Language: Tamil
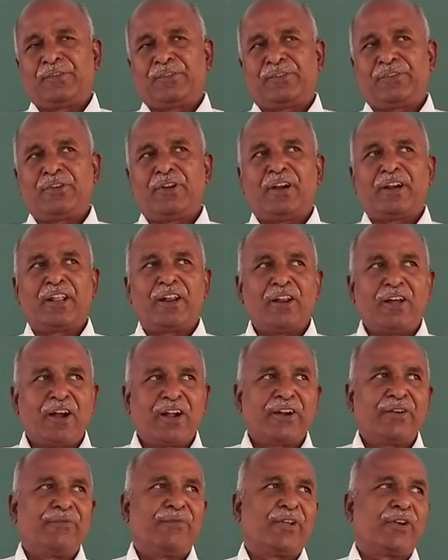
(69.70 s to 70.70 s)
ஸோ
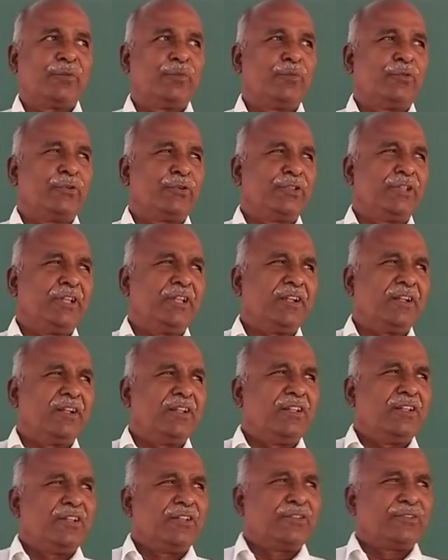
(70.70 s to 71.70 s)
அனலாகுன்னு வரும்போது
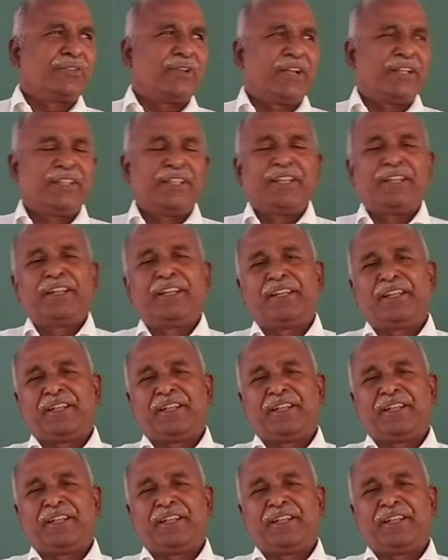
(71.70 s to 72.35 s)
ஸோ அது